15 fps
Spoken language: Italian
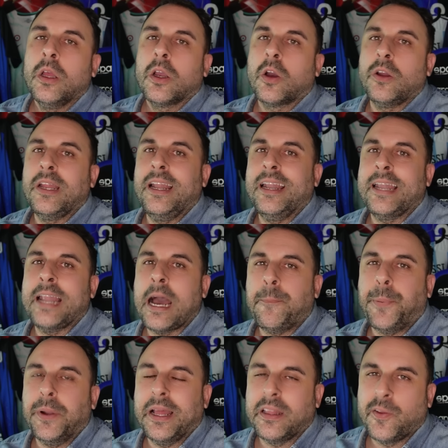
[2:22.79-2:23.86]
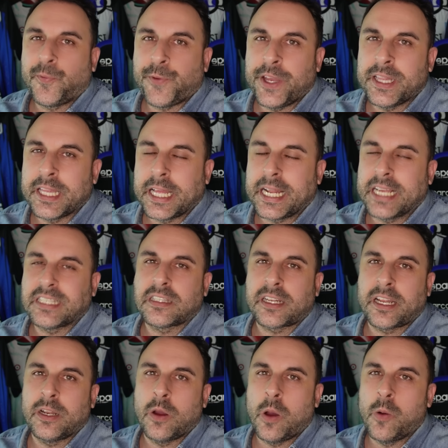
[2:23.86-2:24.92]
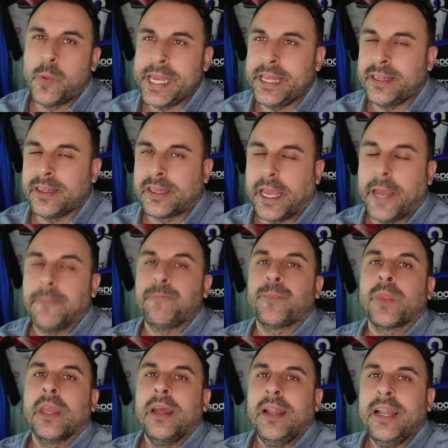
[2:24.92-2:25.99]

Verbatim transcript: con il Napoli a difendere strenuamente